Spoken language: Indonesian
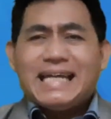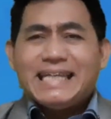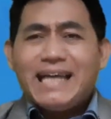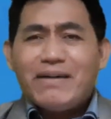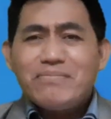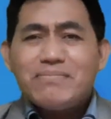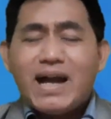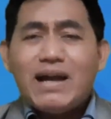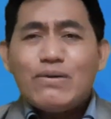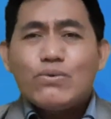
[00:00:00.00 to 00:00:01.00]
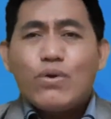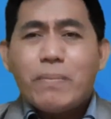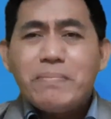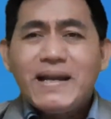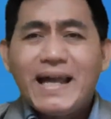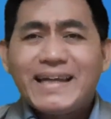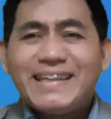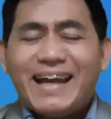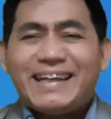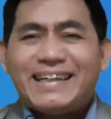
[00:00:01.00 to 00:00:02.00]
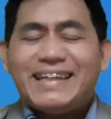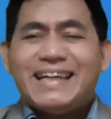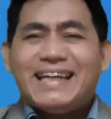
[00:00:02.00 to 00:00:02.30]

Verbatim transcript: yang mau melayani,